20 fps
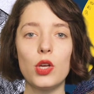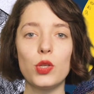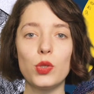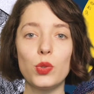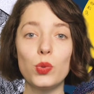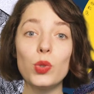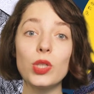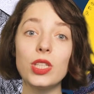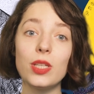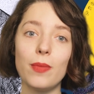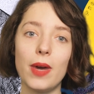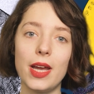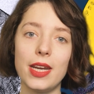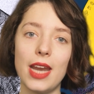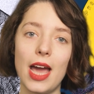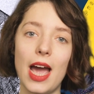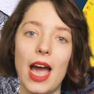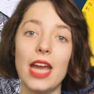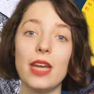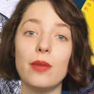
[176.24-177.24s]
Suchte
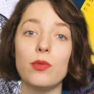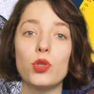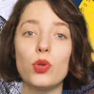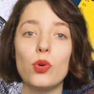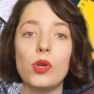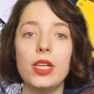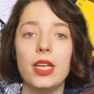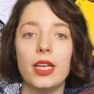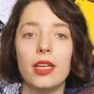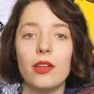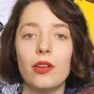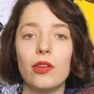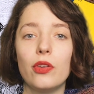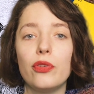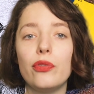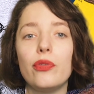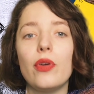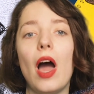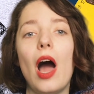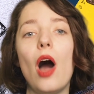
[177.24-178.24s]
man nach einem
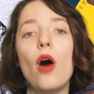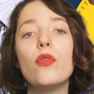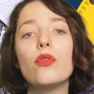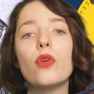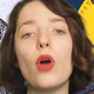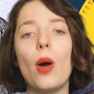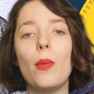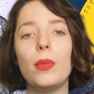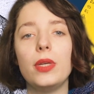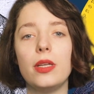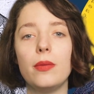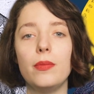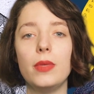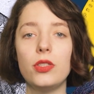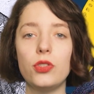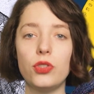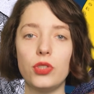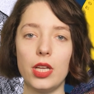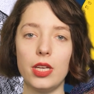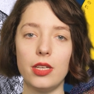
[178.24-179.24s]
Schuldigen für aufkommende
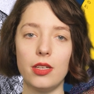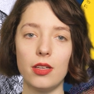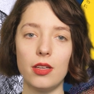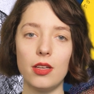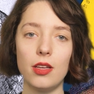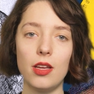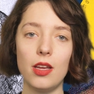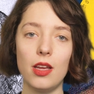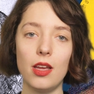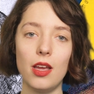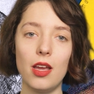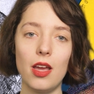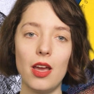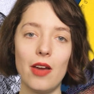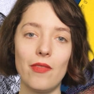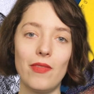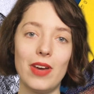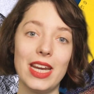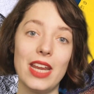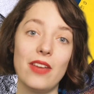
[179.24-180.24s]
Missstände,
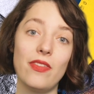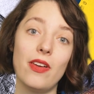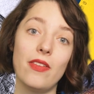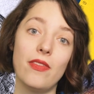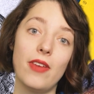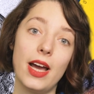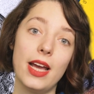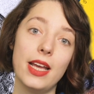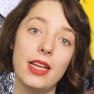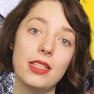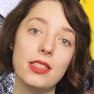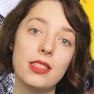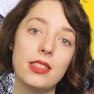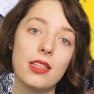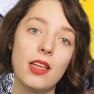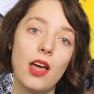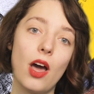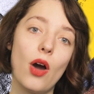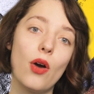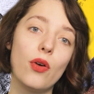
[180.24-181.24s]
war der Verweis
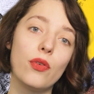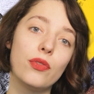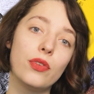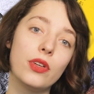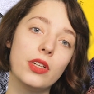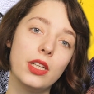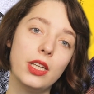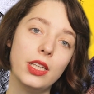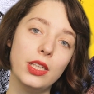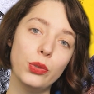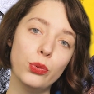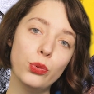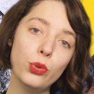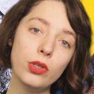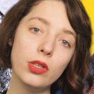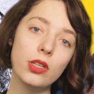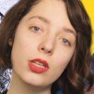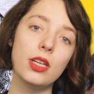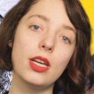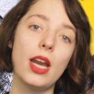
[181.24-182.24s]
auf die
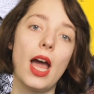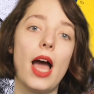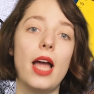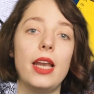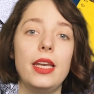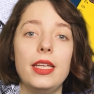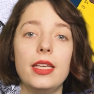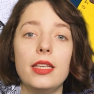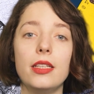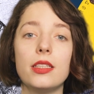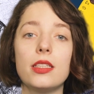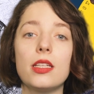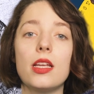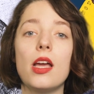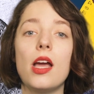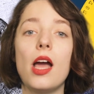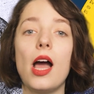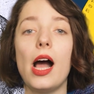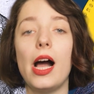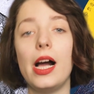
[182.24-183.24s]
Juden naheliegend
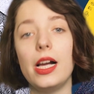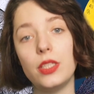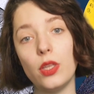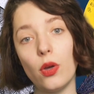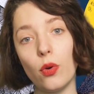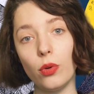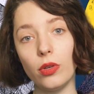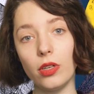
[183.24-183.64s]
als auch